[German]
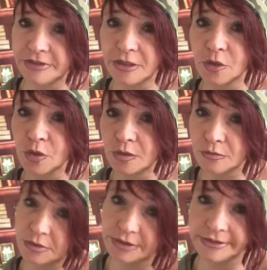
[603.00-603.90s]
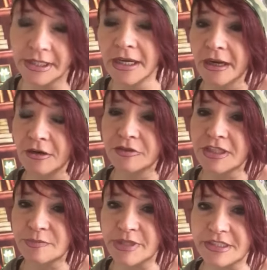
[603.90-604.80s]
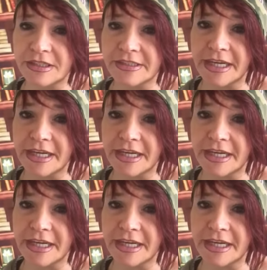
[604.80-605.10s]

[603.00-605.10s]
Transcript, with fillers: viel Glück und auf das bessere